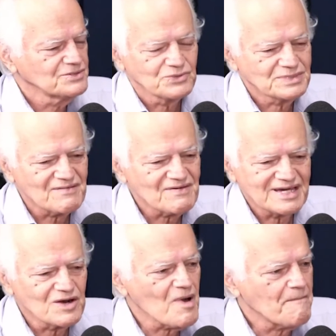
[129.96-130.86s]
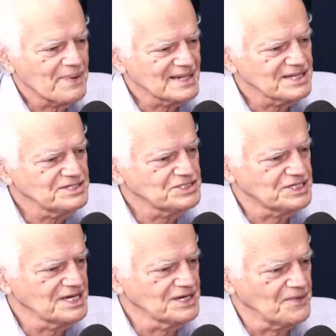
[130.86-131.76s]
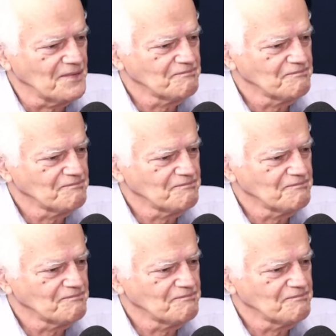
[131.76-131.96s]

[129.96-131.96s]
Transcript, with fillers: estava que era uma pedra de gelo.